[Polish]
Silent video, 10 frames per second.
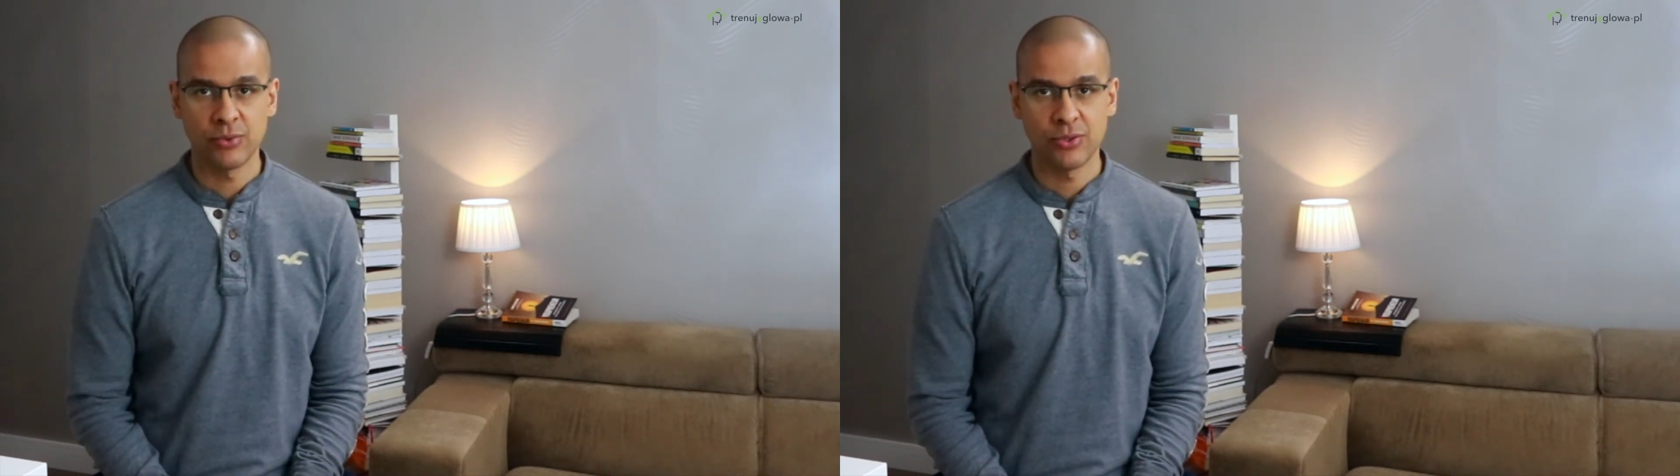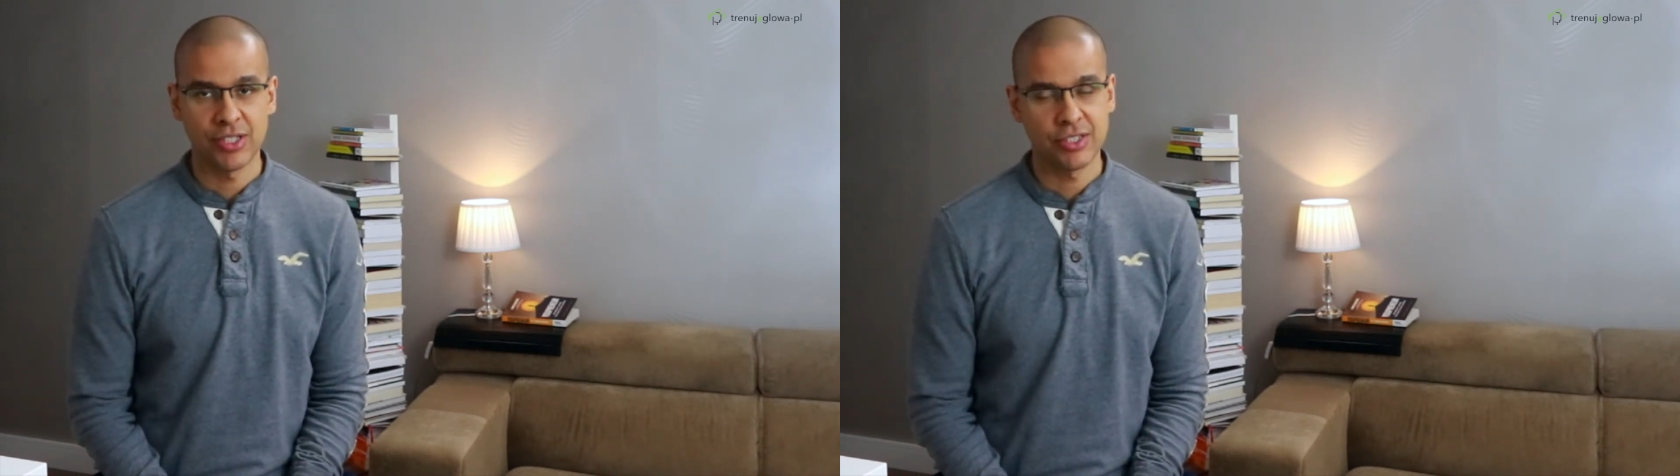
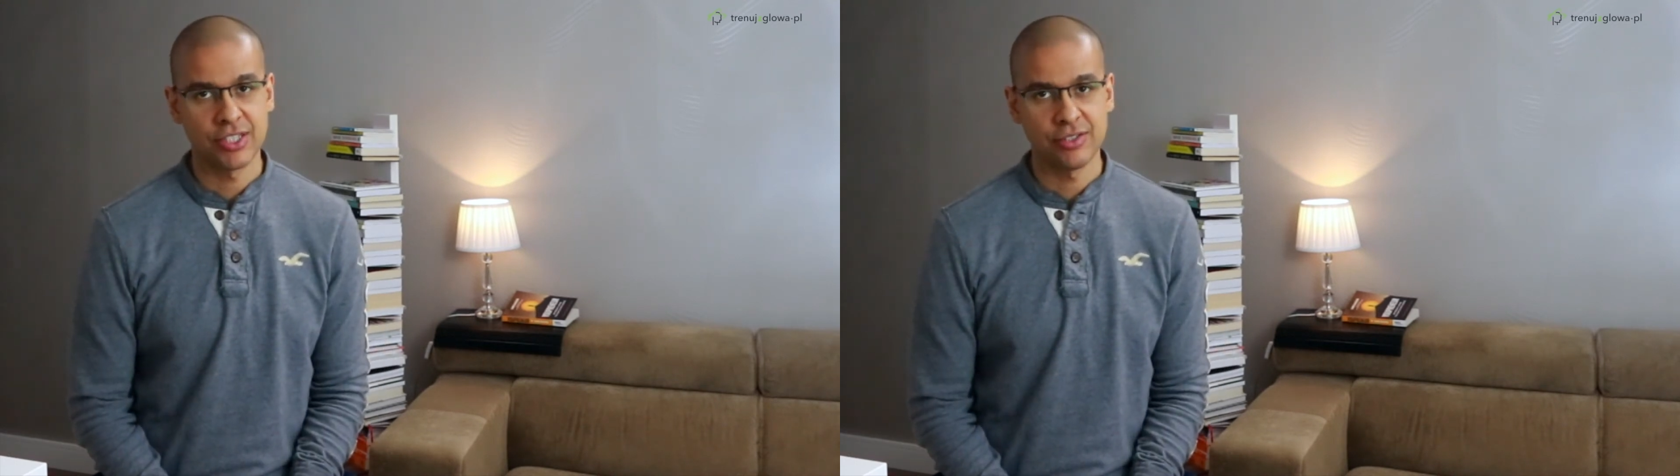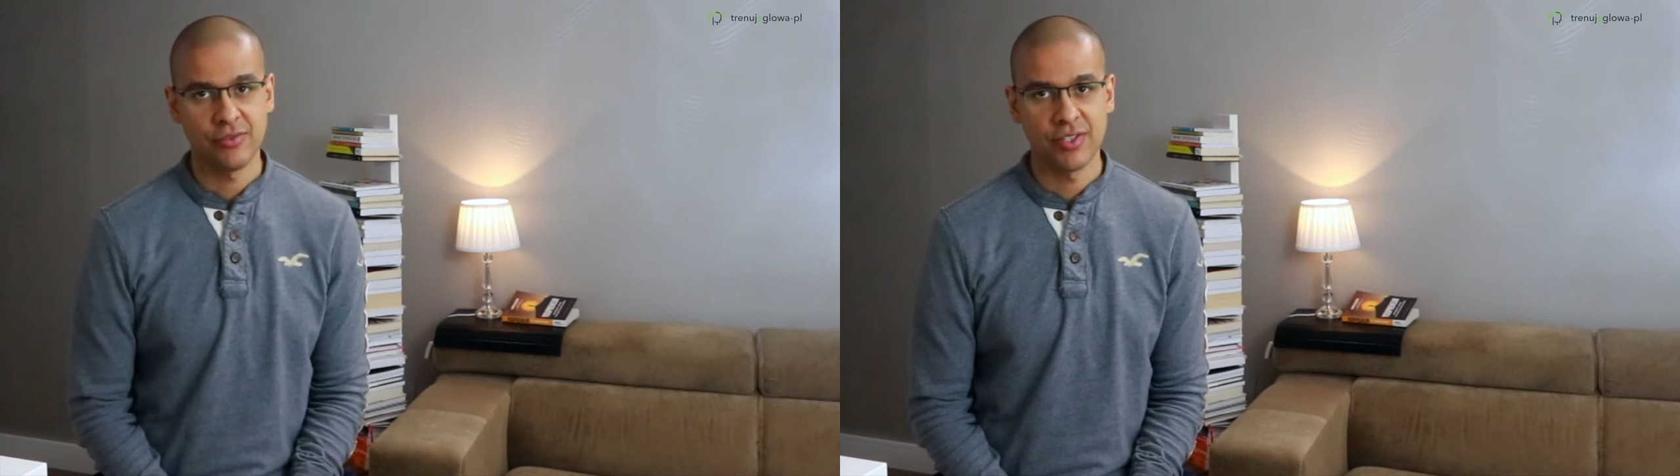
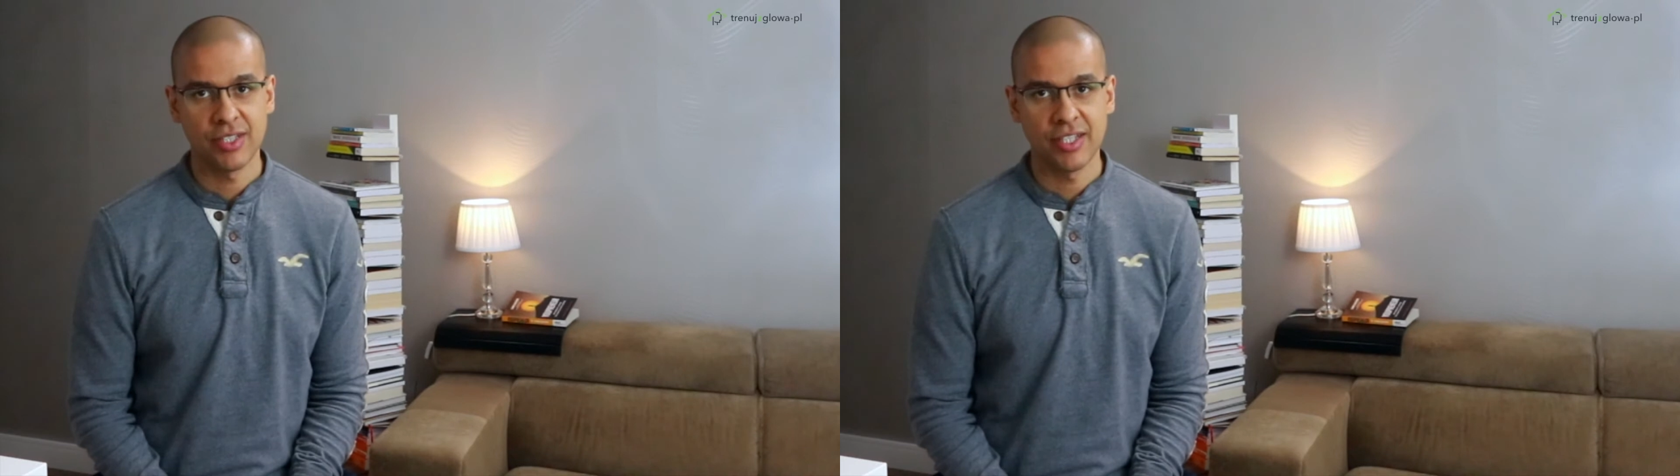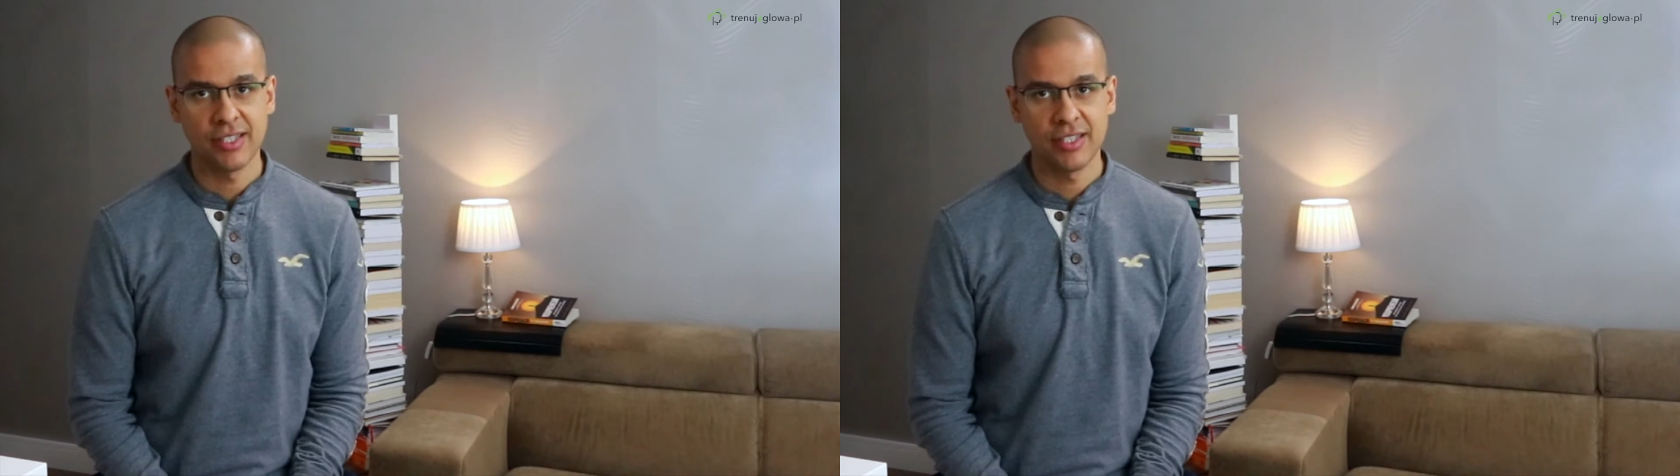dotychczasowej
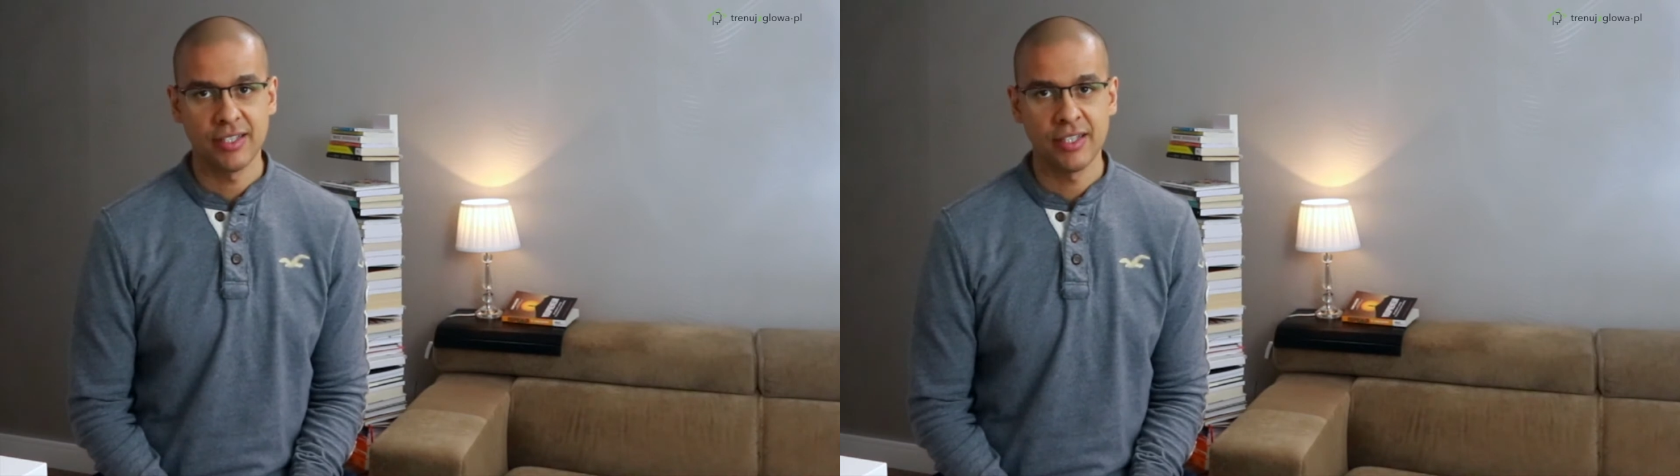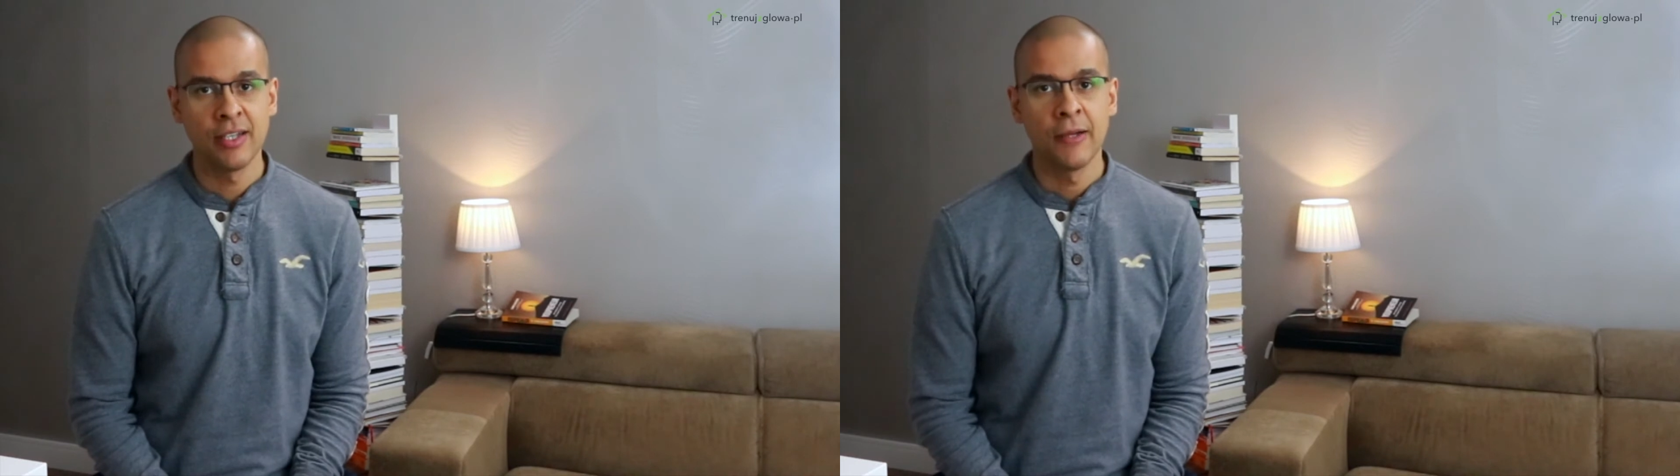diety